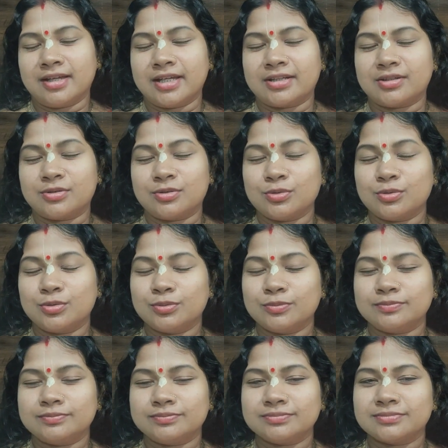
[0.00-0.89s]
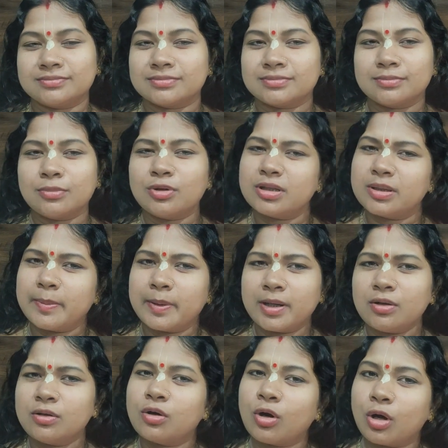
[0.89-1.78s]
একটু বলতে
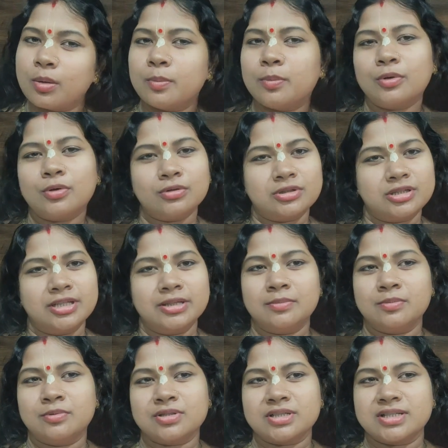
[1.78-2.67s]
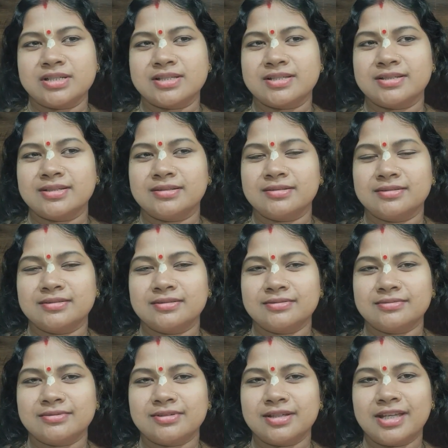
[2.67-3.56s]
পারো গল্প করতেই বসেছি
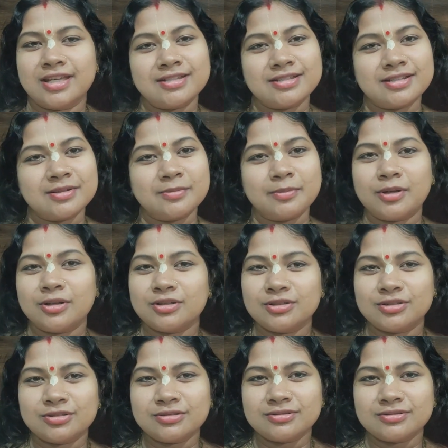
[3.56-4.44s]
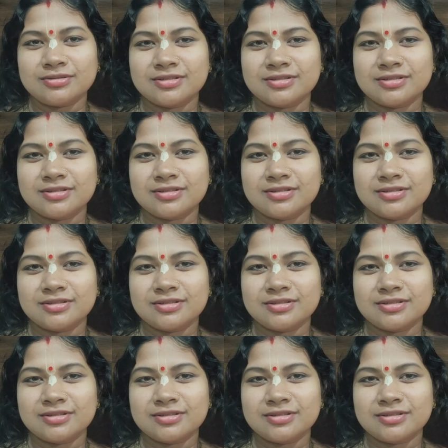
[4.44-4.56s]
কিসের বলো তো